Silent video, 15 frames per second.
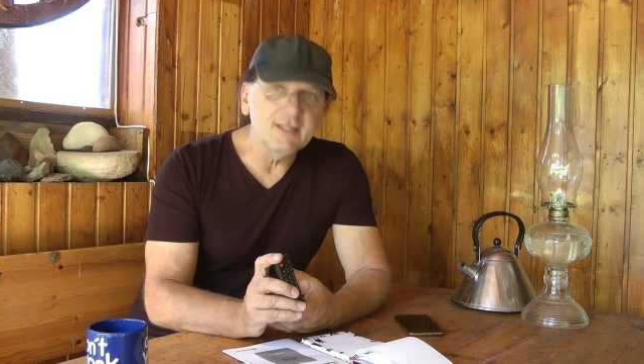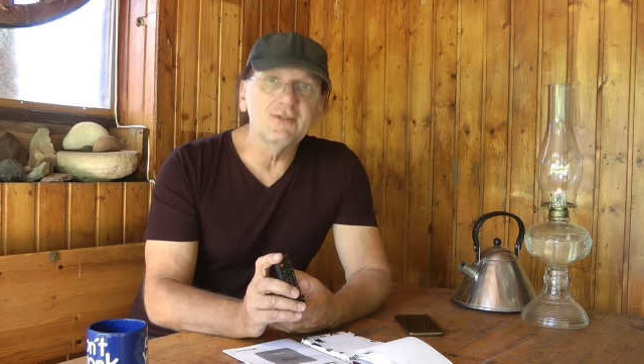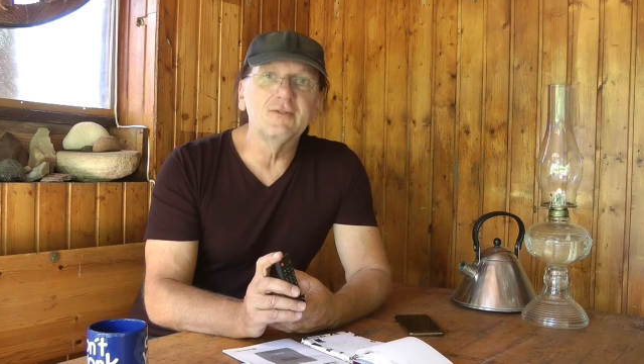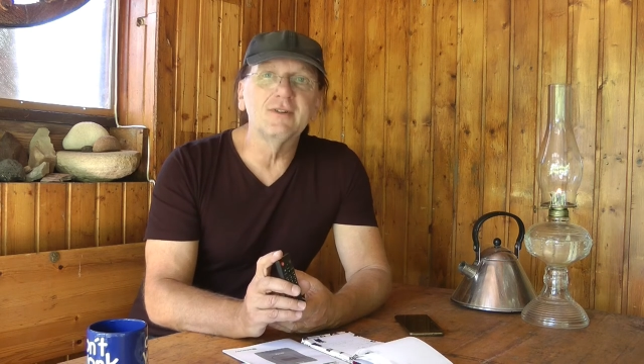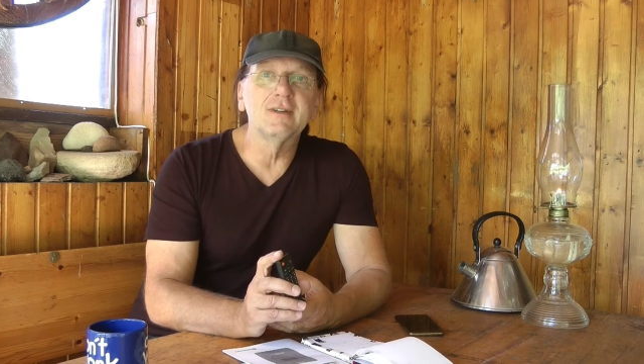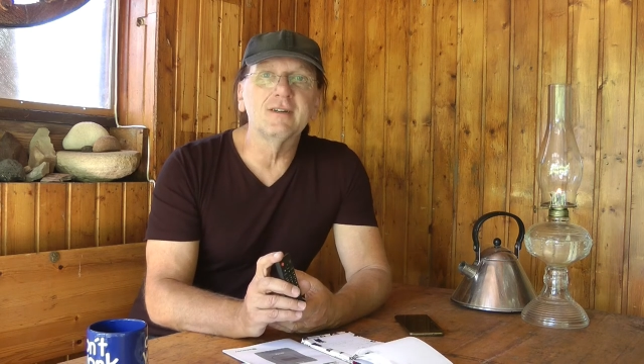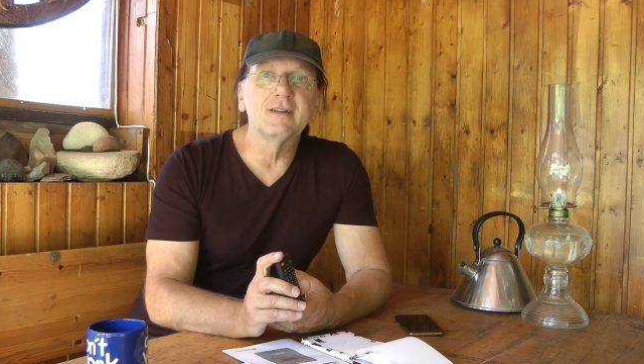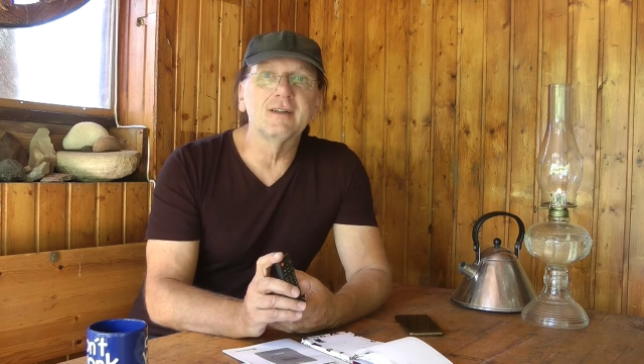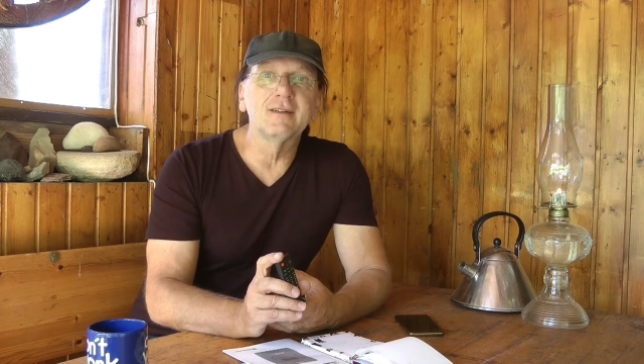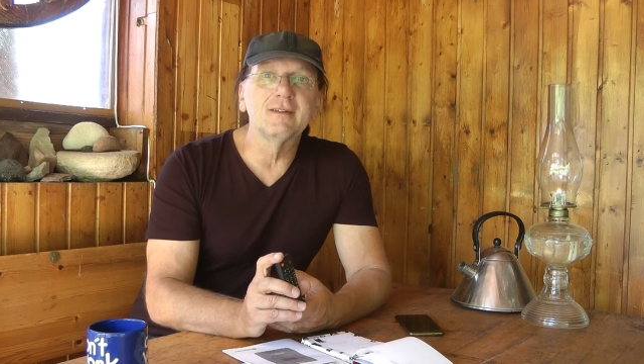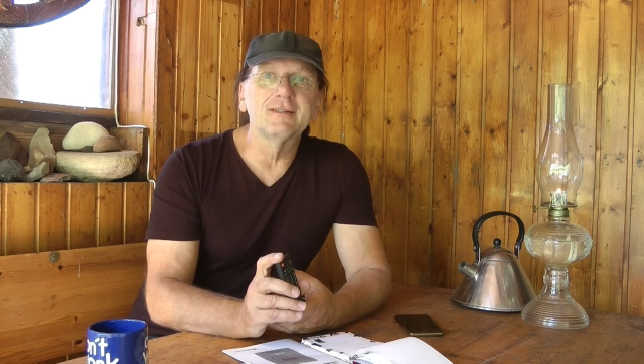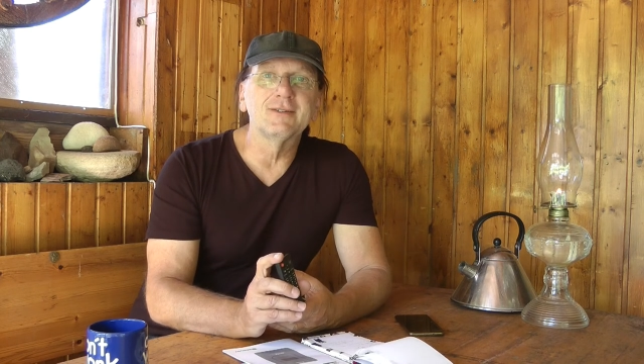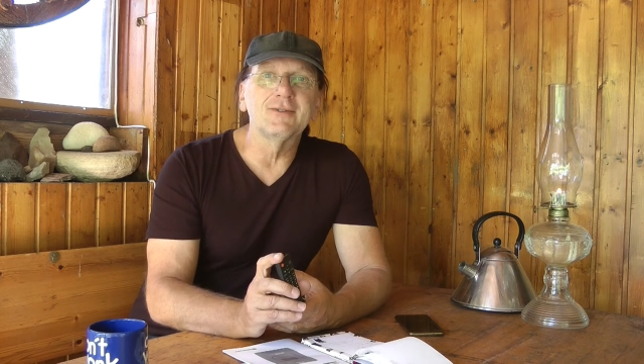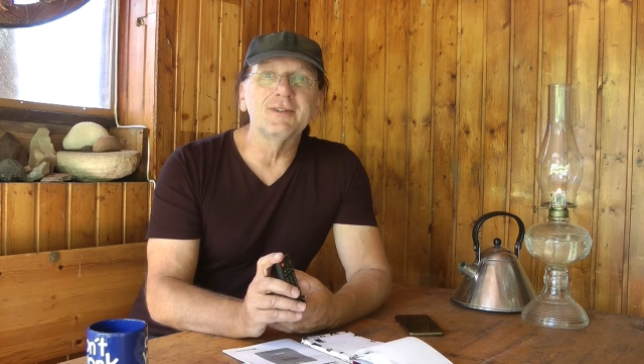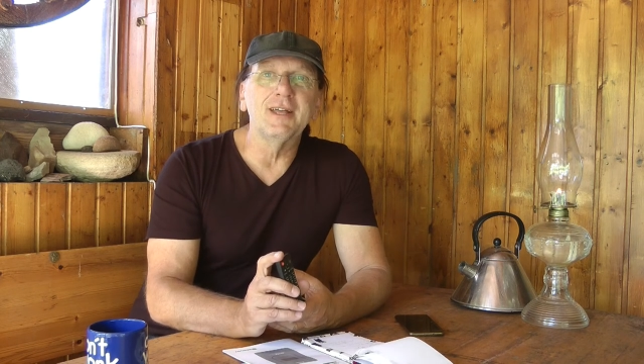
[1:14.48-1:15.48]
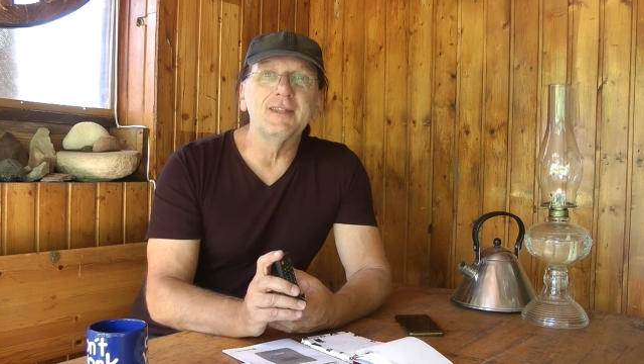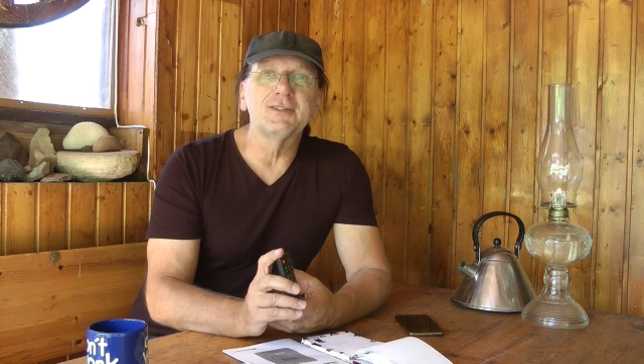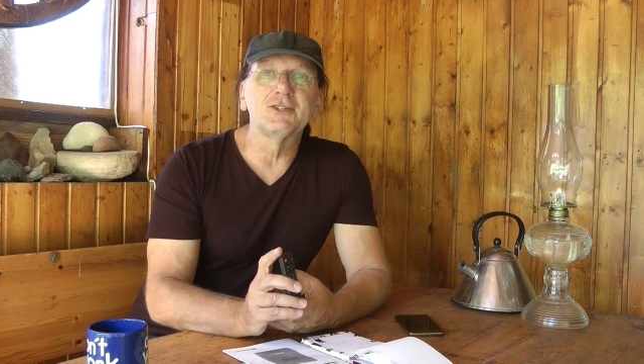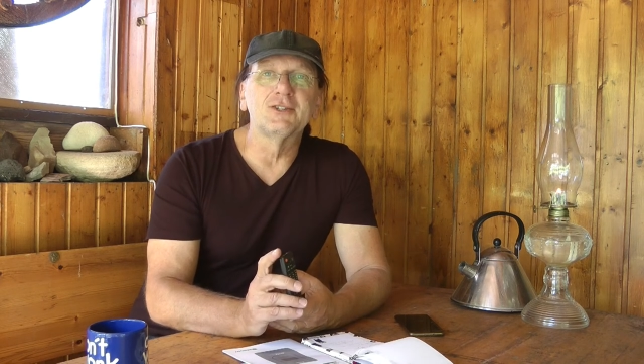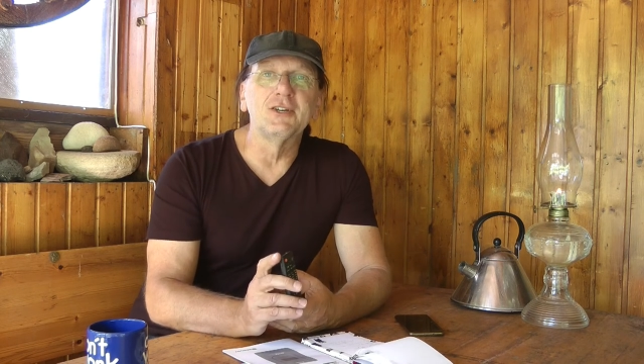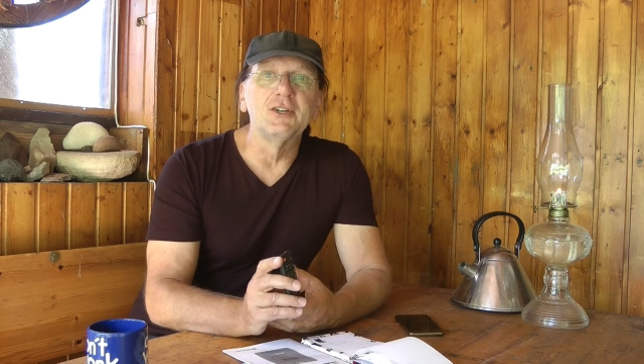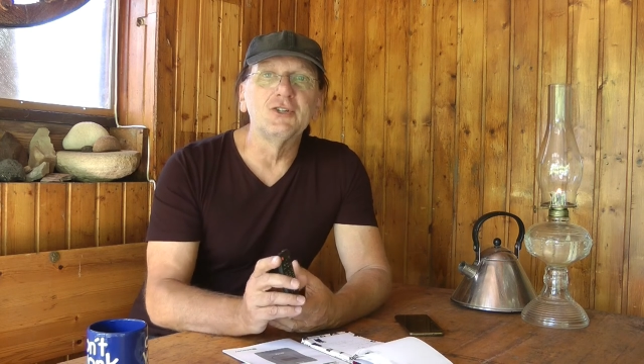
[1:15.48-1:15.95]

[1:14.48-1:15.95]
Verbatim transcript: so ein sogenanntes